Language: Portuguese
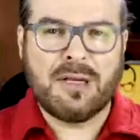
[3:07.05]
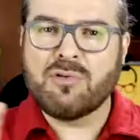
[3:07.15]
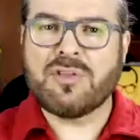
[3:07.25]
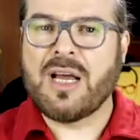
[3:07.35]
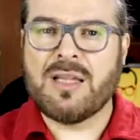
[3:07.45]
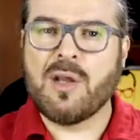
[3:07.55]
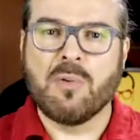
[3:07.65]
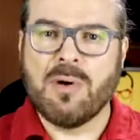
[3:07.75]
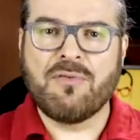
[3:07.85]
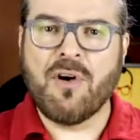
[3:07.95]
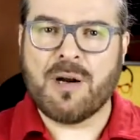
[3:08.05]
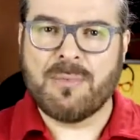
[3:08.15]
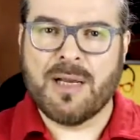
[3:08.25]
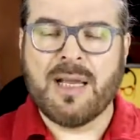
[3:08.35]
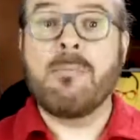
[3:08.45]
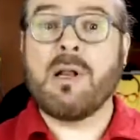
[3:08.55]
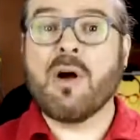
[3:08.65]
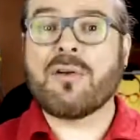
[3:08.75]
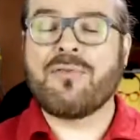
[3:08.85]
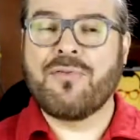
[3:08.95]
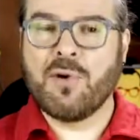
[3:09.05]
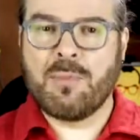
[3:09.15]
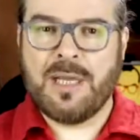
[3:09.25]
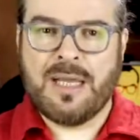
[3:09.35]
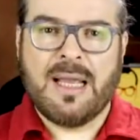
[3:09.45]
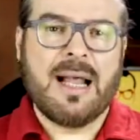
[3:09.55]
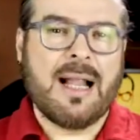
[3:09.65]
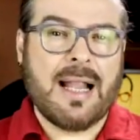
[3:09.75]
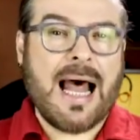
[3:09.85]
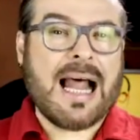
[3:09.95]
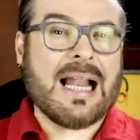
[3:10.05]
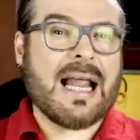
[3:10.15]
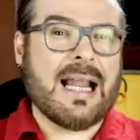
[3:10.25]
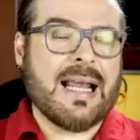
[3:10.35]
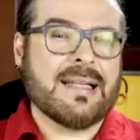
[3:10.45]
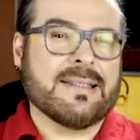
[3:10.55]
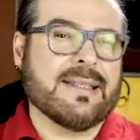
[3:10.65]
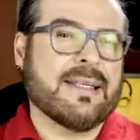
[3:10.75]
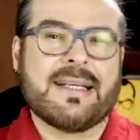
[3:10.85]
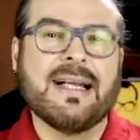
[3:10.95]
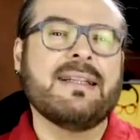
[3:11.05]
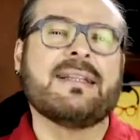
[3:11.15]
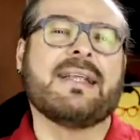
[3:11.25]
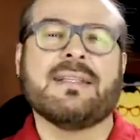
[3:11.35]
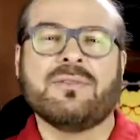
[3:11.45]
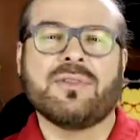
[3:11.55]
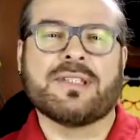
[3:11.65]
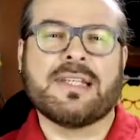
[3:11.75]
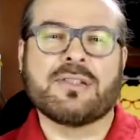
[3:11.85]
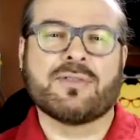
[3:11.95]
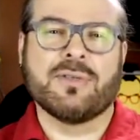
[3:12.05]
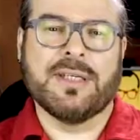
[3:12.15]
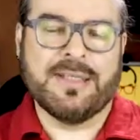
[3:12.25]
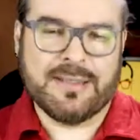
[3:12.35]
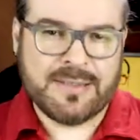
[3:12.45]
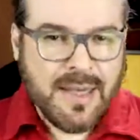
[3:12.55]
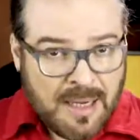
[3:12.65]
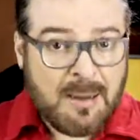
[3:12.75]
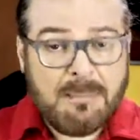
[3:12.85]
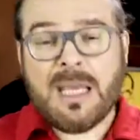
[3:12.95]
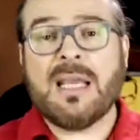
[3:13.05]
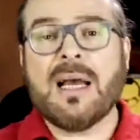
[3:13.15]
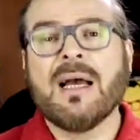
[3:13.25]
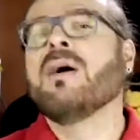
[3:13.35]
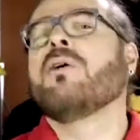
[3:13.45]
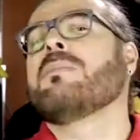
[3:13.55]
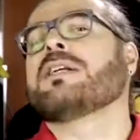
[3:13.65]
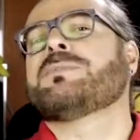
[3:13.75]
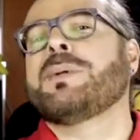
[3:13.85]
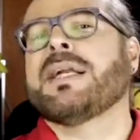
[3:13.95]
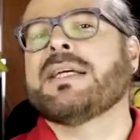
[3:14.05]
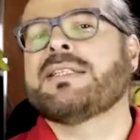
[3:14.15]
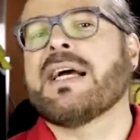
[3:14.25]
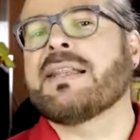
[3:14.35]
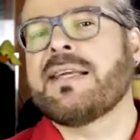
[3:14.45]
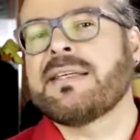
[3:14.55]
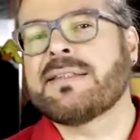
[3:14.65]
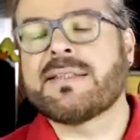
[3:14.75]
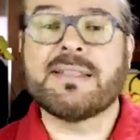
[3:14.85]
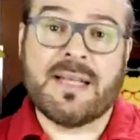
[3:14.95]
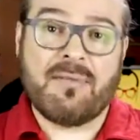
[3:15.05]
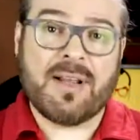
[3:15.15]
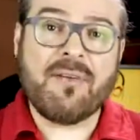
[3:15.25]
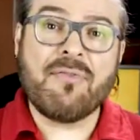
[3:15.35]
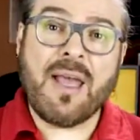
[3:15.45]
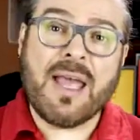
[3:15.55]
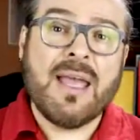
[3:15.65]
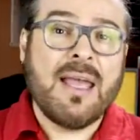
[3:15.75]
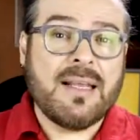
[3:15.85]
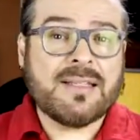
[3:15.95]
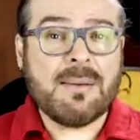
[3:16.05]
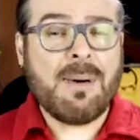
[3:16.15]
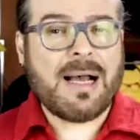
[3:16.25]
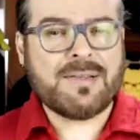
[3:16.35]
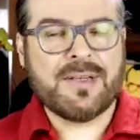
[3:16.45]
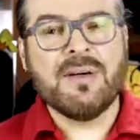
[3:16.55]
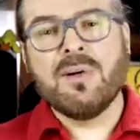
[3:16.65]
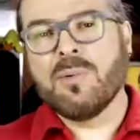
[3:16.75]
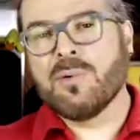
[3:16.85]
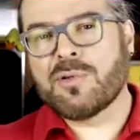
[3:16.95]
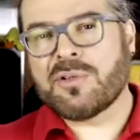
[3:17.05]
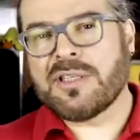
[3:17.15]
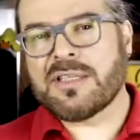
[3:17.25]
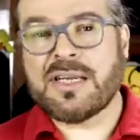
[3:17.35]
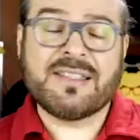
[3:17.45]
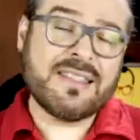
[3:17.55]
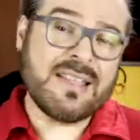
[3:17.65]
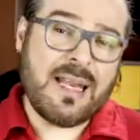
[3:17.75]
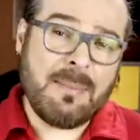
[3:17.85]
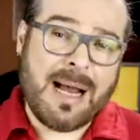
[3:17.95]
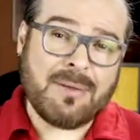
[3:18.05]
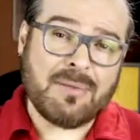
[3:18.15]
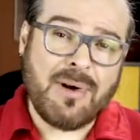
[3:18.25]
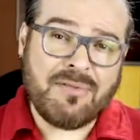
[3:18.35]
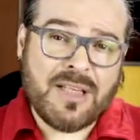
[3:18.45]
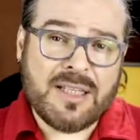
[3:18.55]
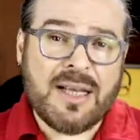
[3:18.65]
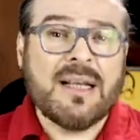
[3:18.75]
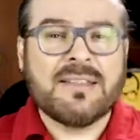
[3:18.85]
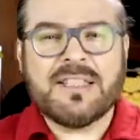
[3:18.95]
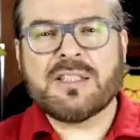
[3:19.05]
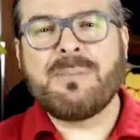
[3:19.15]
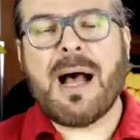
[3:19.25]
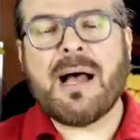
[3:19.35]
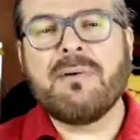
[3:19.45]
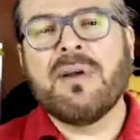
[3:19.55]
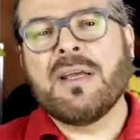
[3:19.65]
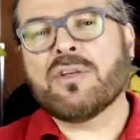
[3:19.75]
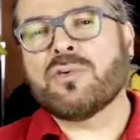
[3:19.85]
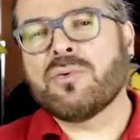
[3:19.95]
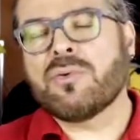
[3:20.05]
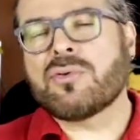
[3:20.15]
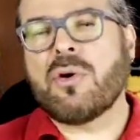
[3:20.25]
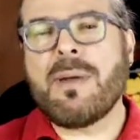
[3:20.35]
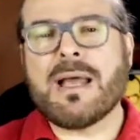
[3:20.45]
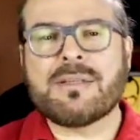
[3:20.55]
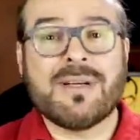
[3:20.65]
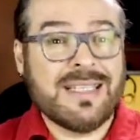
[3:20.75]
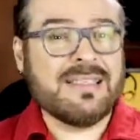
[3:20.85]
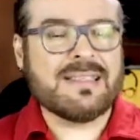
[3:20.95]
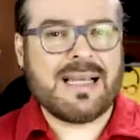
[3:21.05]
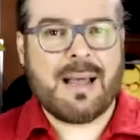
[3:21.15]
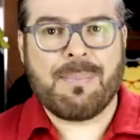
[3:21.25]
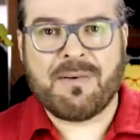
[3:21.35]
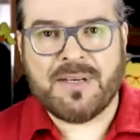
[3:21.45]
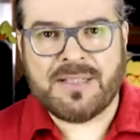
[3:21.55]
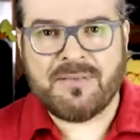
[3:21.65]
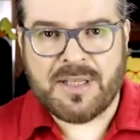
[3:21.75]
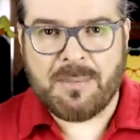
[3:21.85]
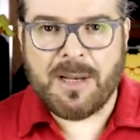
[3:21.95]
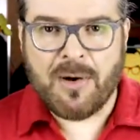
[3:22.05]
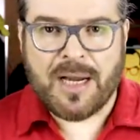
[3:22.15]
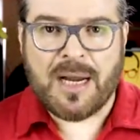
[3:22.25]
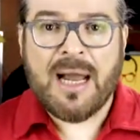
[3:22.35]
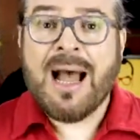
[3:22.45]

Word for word: sem usar nenhuma fórmula. Melhor filme: La La Land Cantando Estações. Mia, uma aspirante atriz que serve café, e Sebastian, um músico de jazz desanimado com a vida, se esbarram e juntos começam a dançar para ver se a vida melhora.